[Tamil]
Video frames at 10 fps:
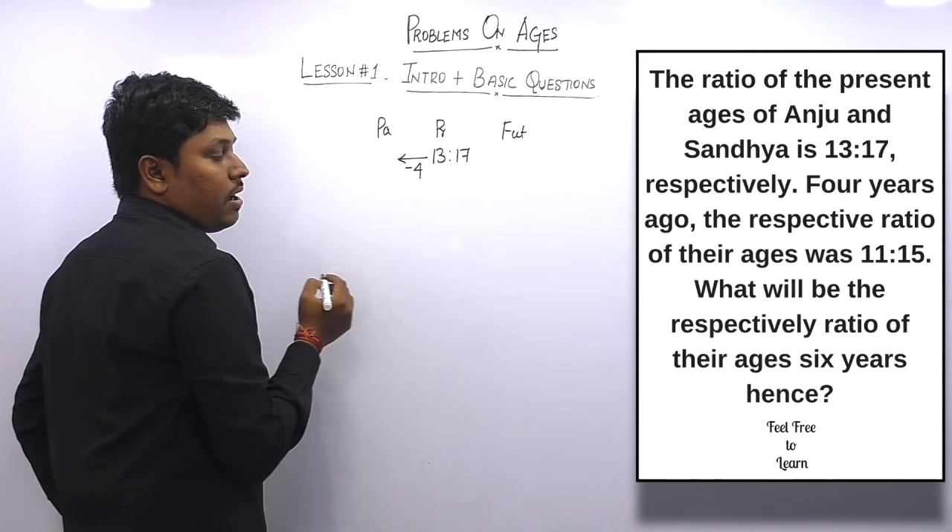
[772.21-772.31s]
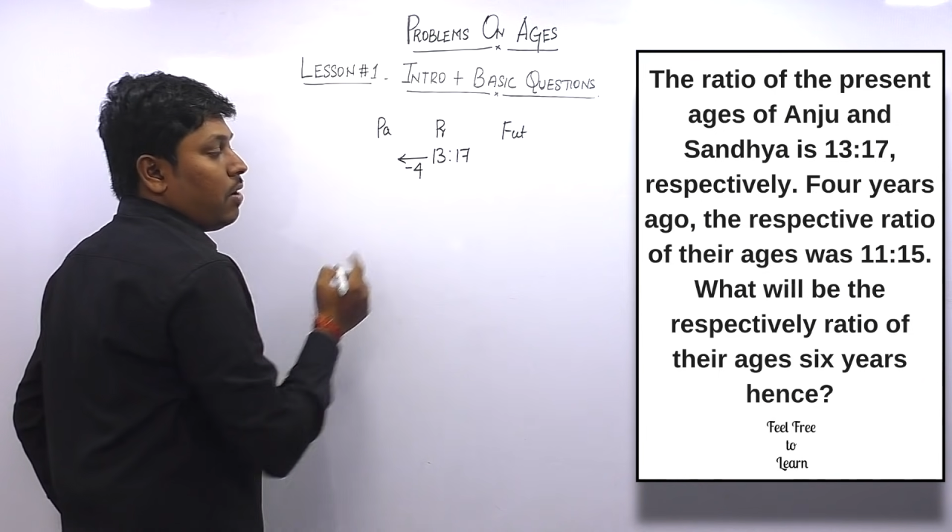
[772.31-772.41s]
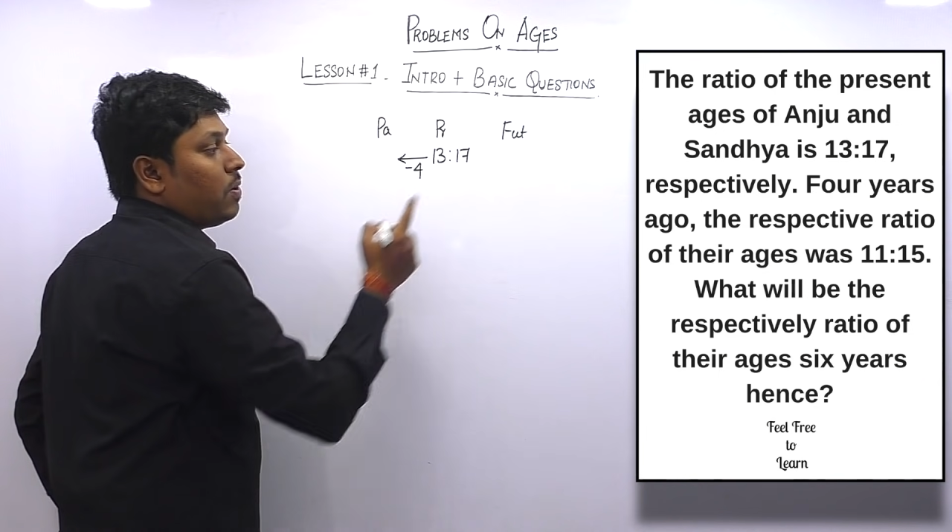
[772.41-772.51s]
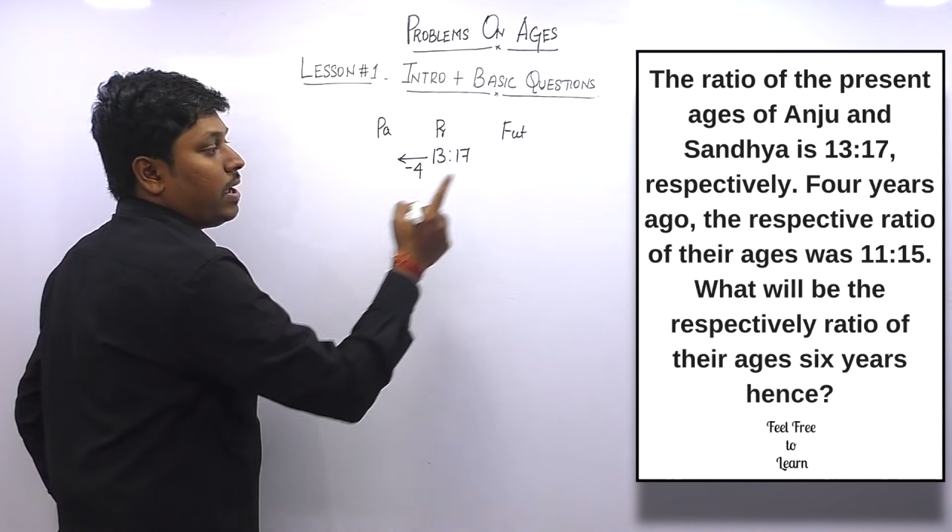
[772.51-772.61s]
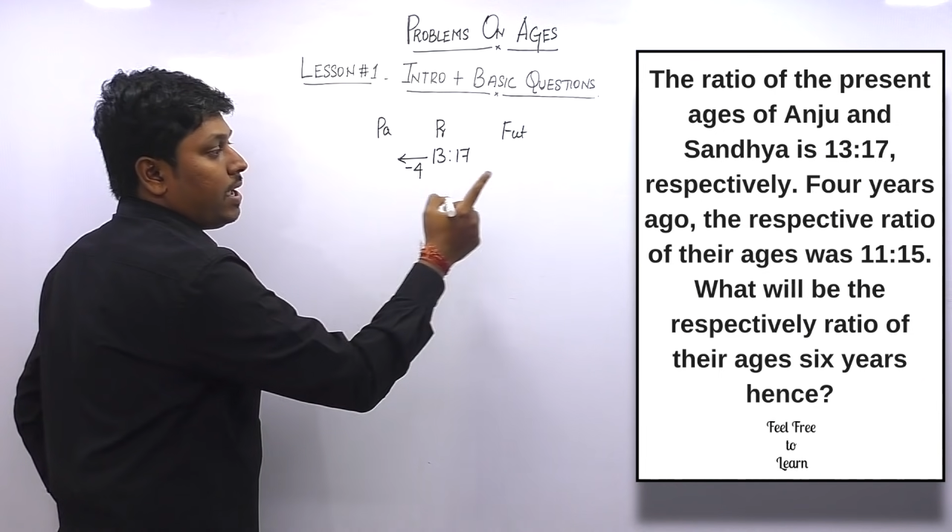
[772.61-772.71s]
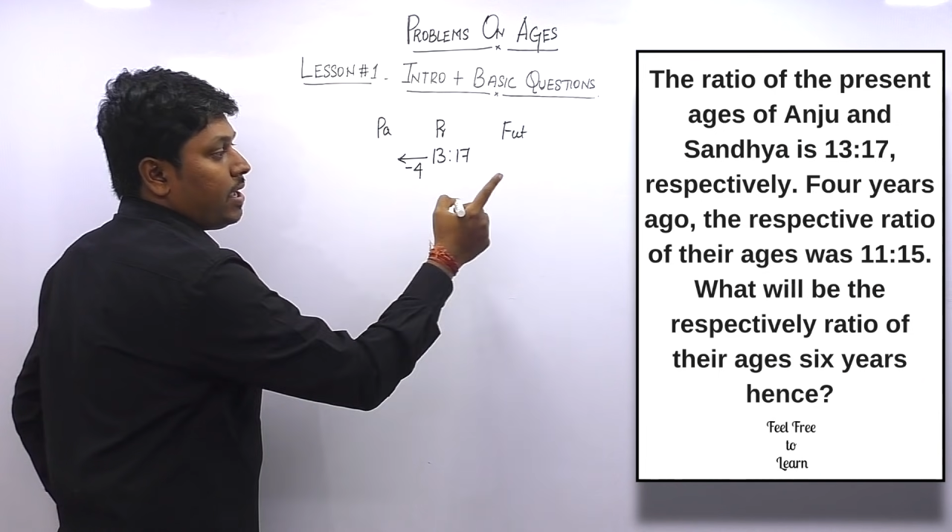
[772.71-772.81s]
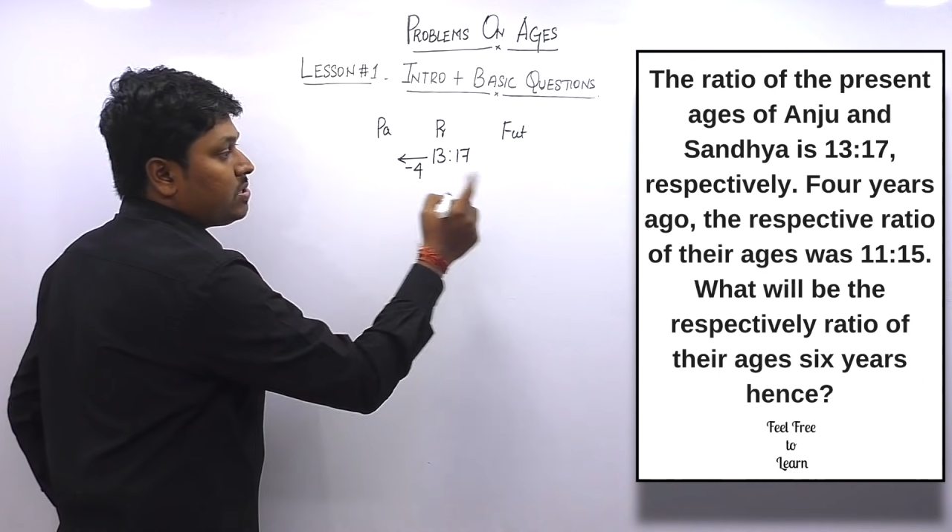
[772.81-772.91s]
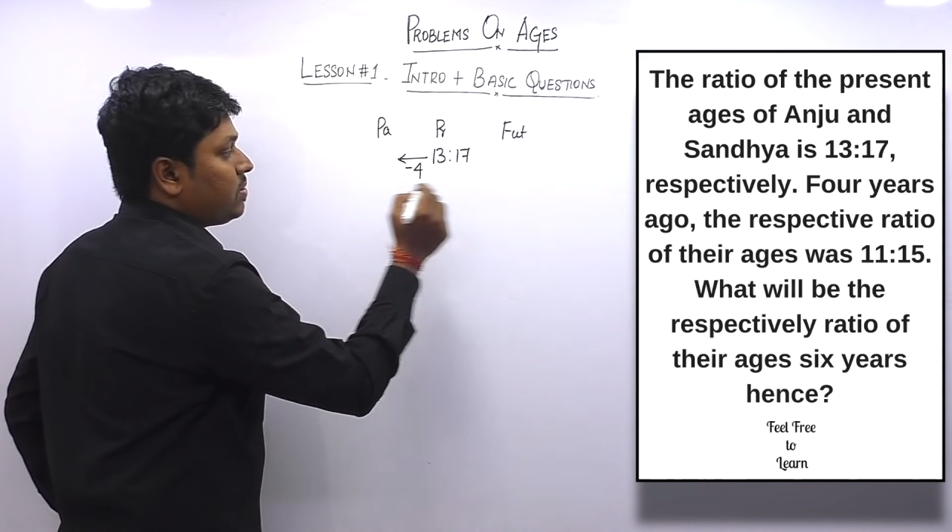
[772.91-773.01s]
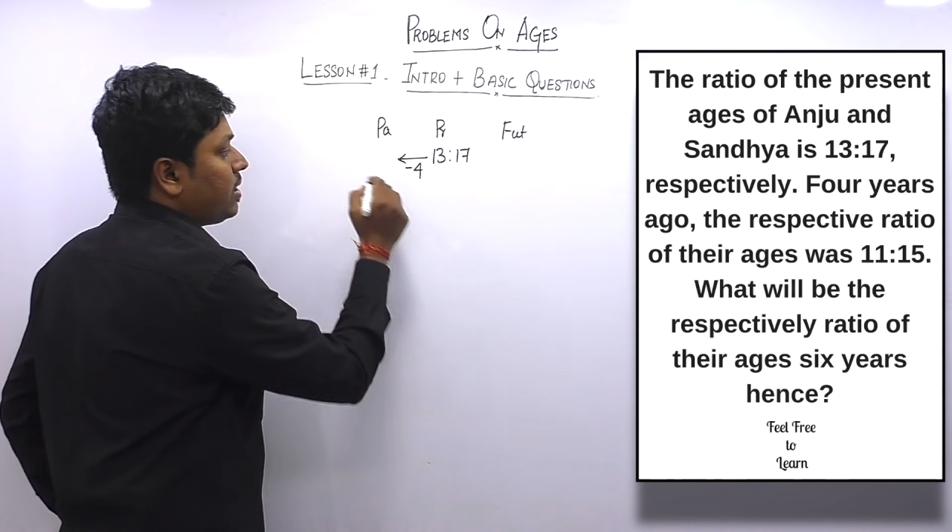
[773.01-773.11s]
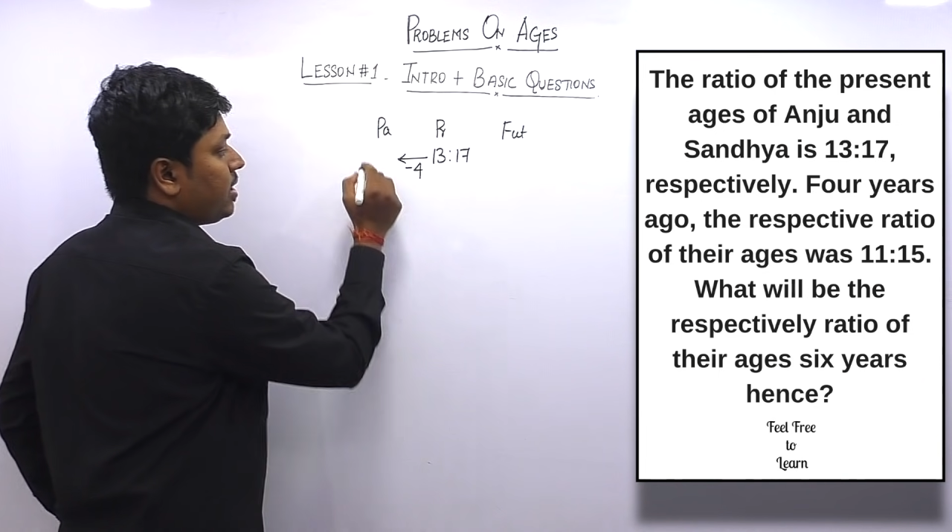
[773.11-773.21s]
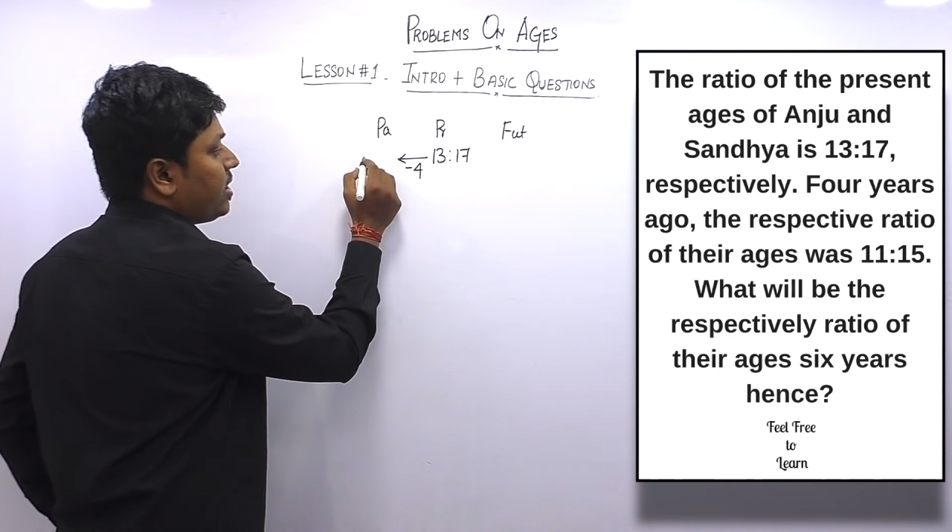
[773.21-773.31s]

அவங்க ஏஜோட